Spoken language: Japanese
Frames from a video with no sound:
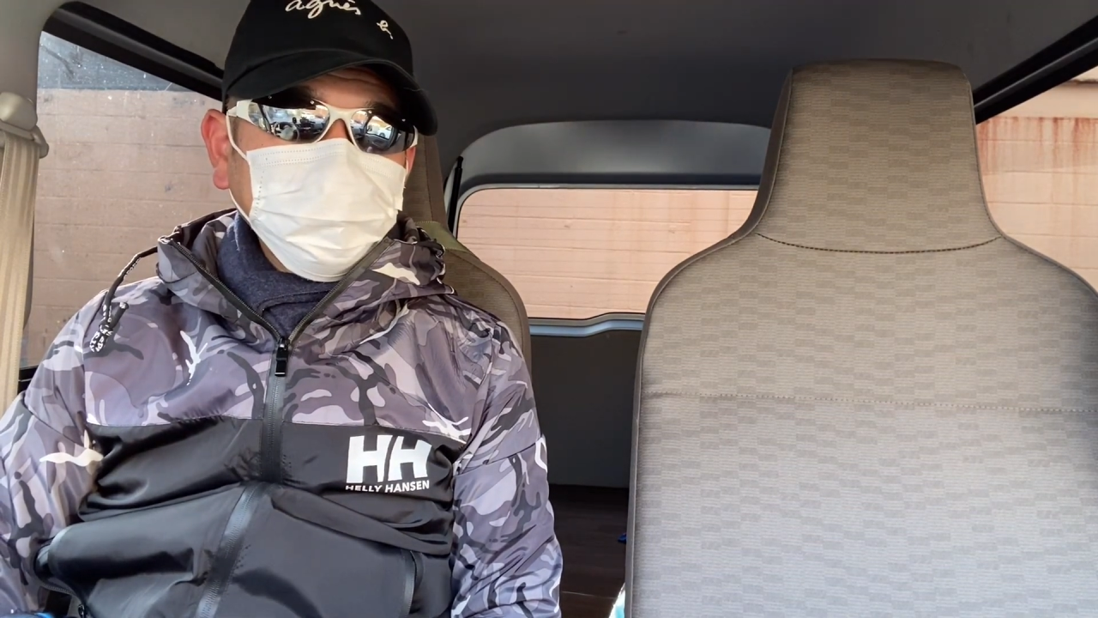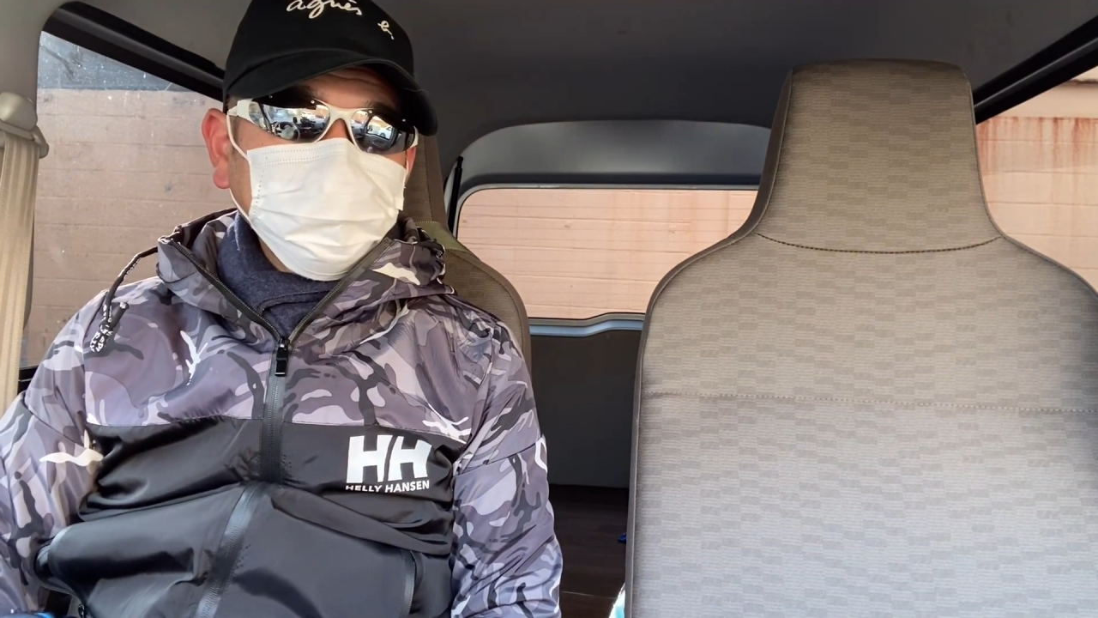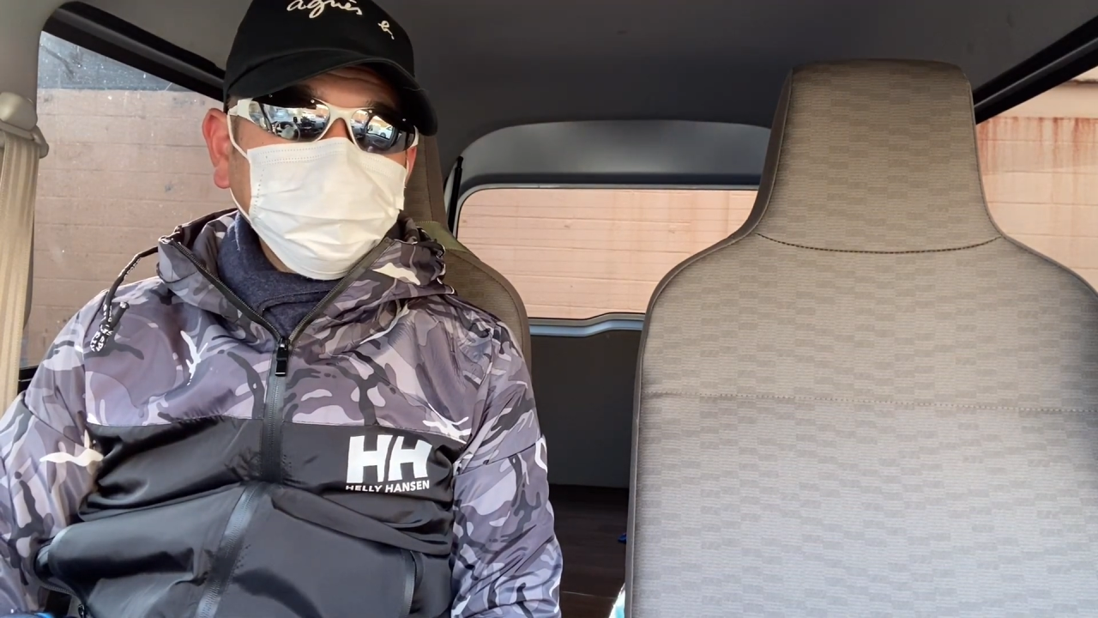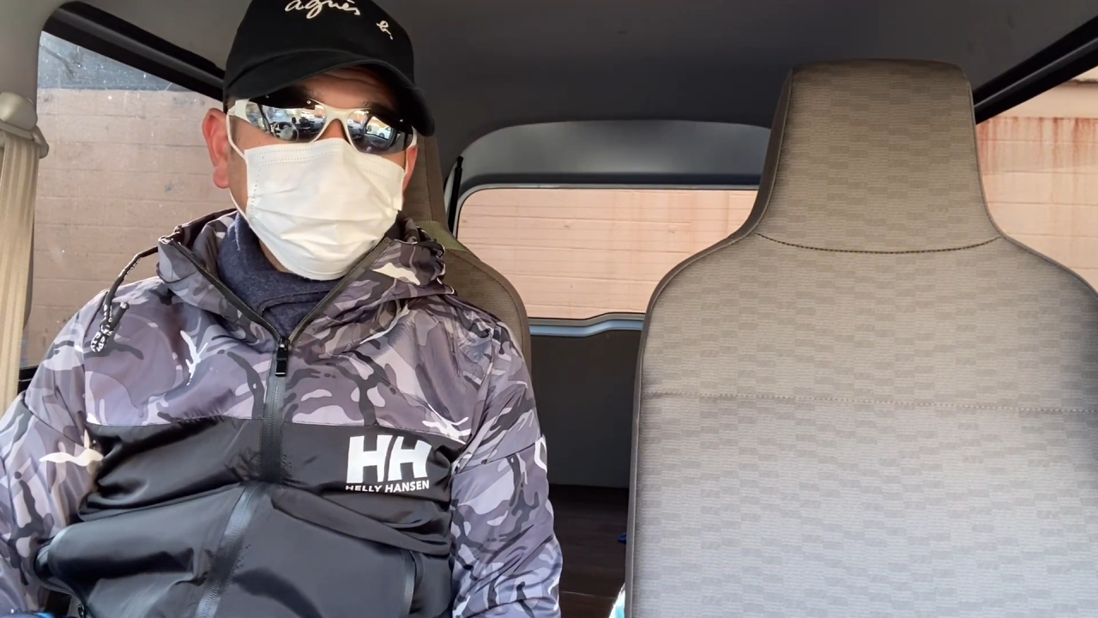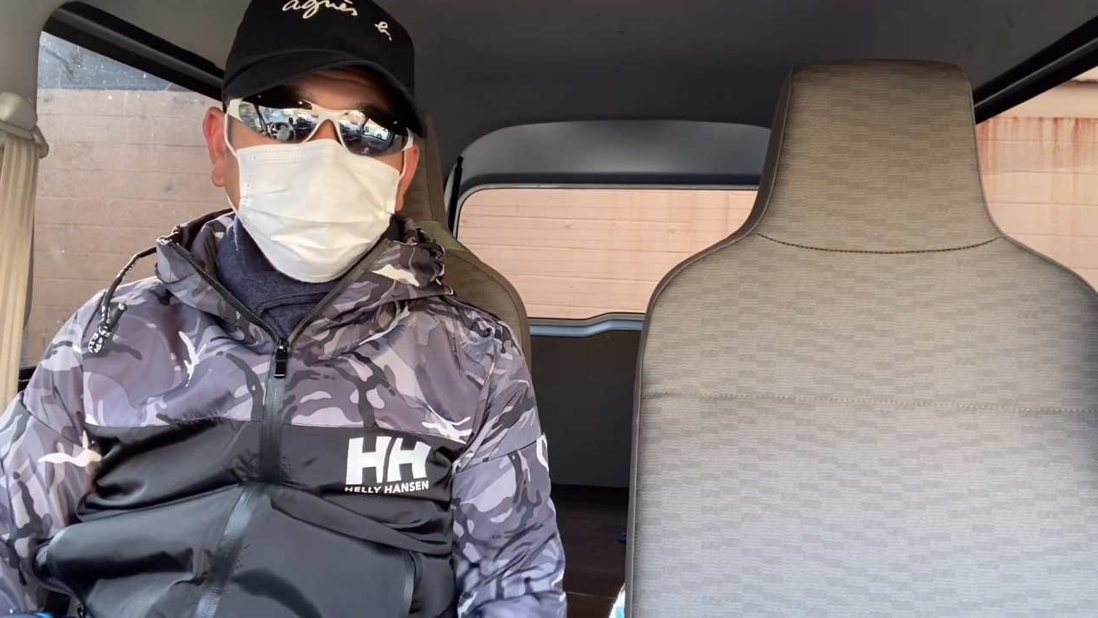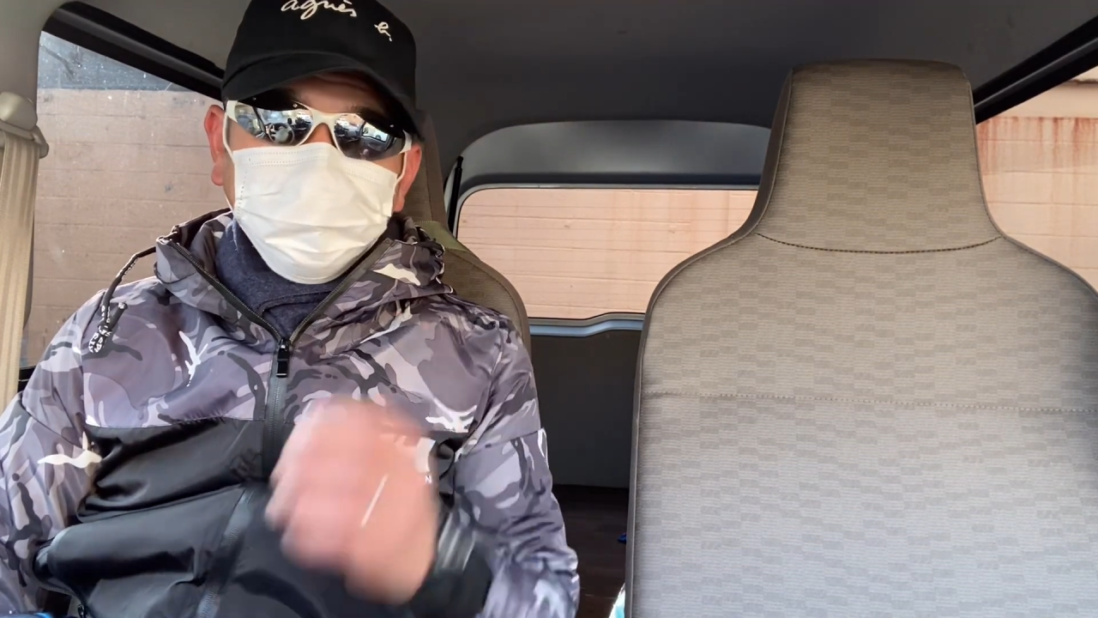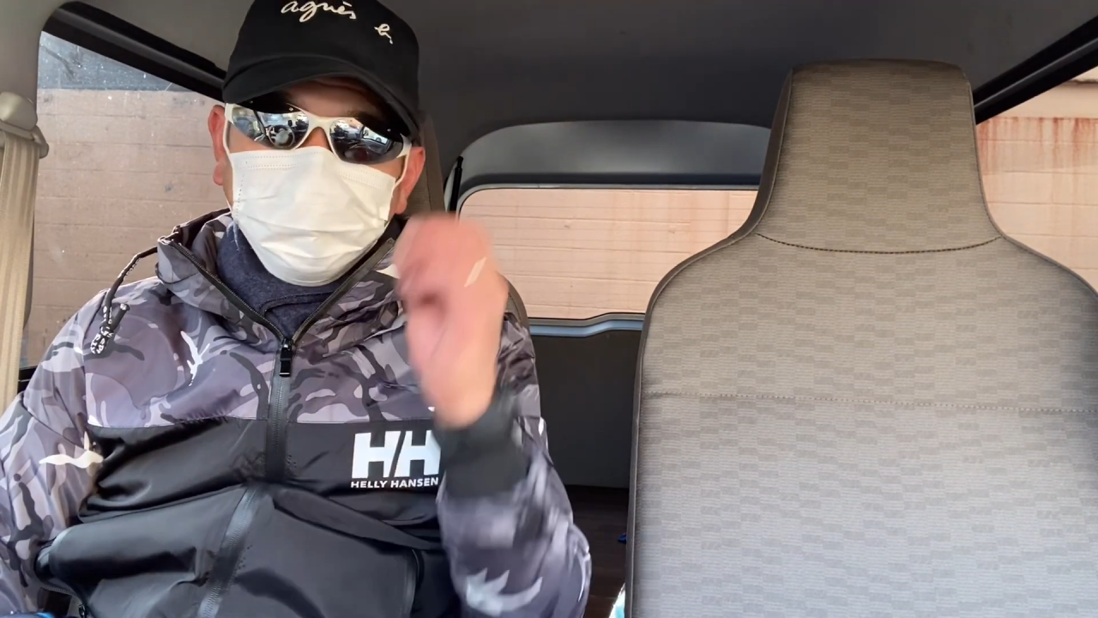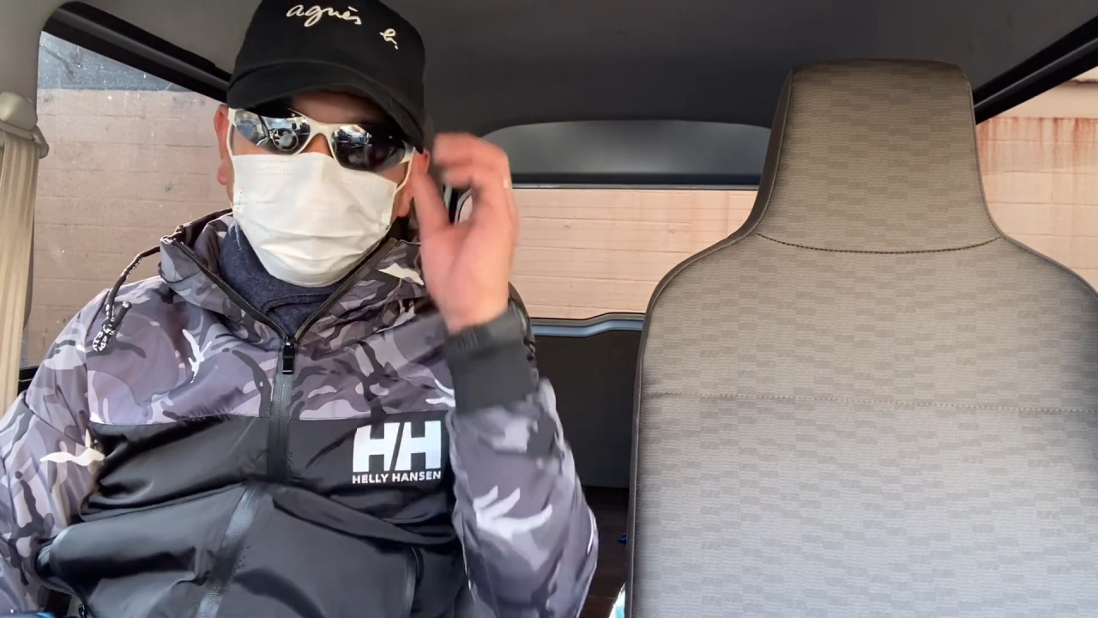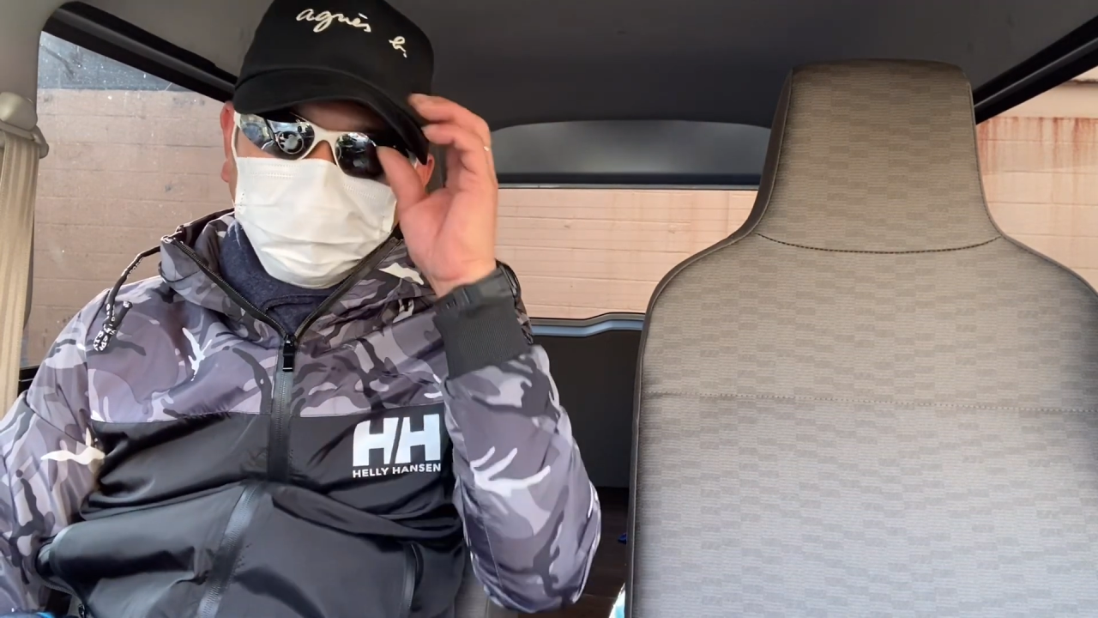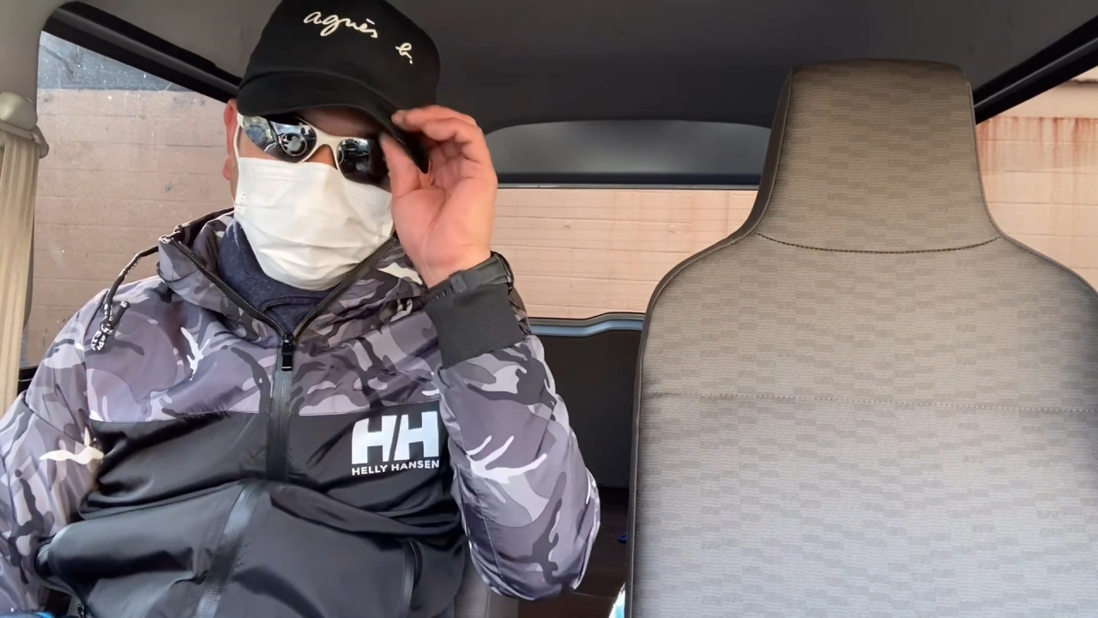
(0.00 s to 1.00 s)
たと思うんです
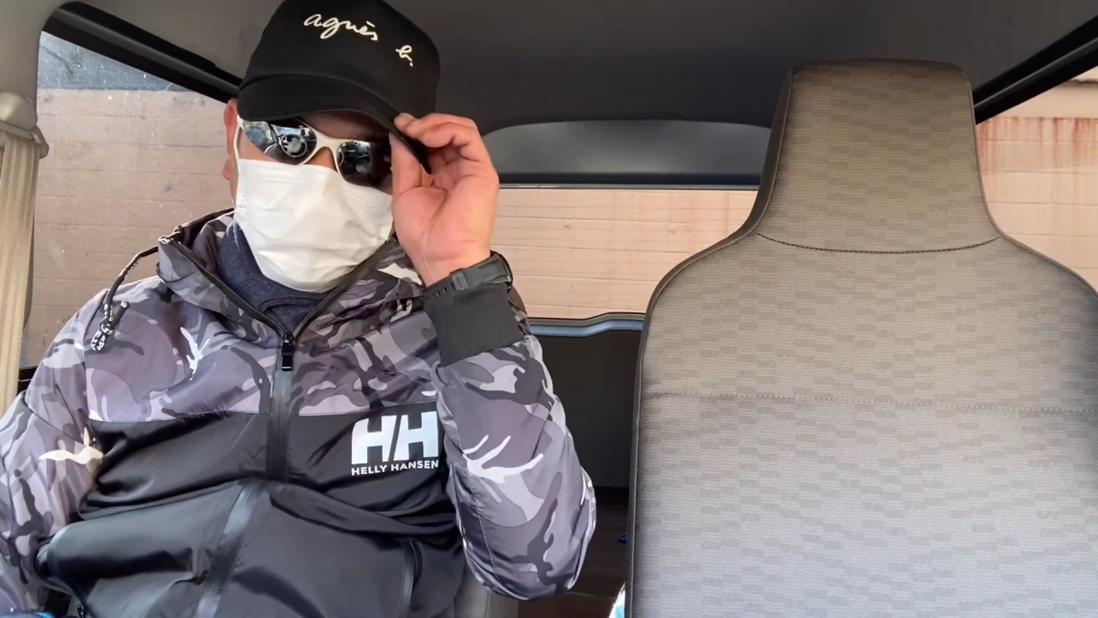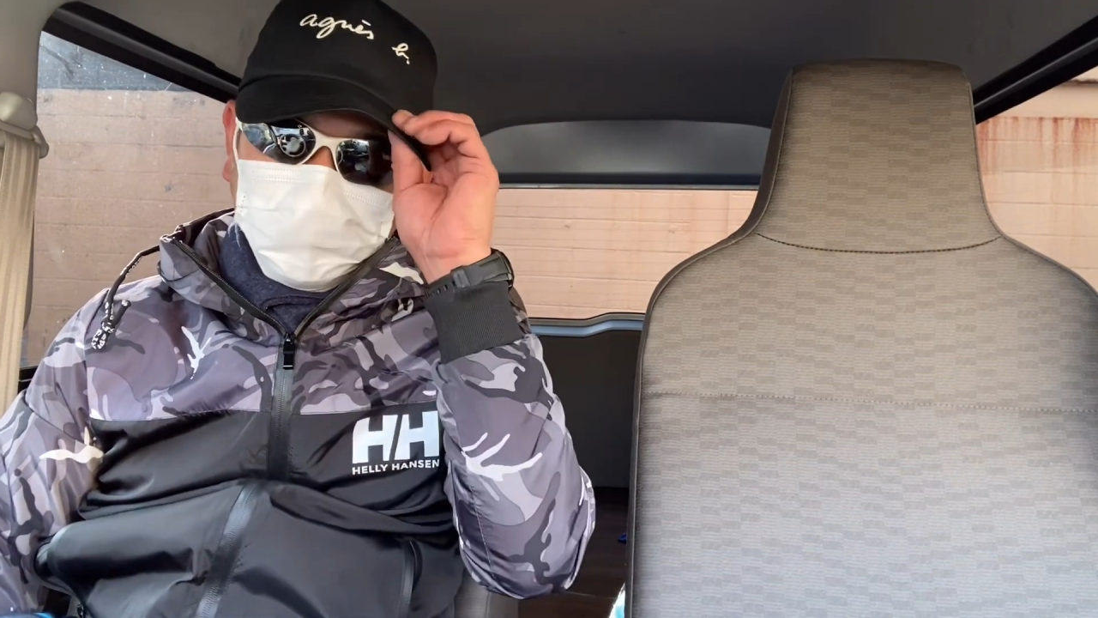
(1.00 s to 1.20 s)
けど、